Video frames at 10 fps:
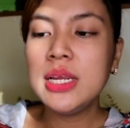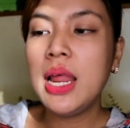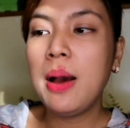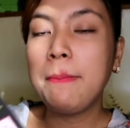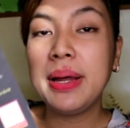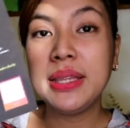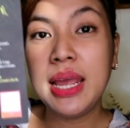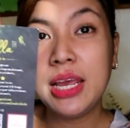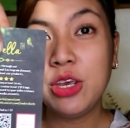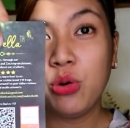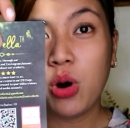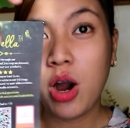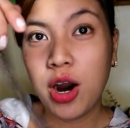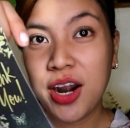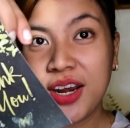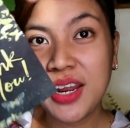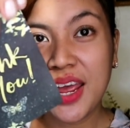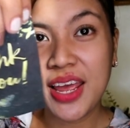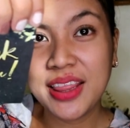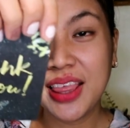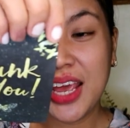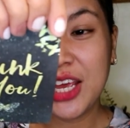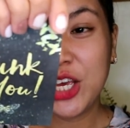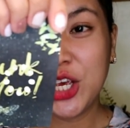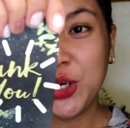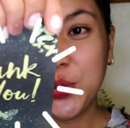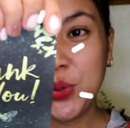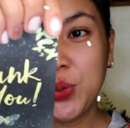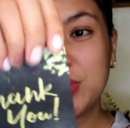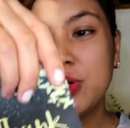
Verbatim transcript: silang pa-thank you card. Ayan, thank you.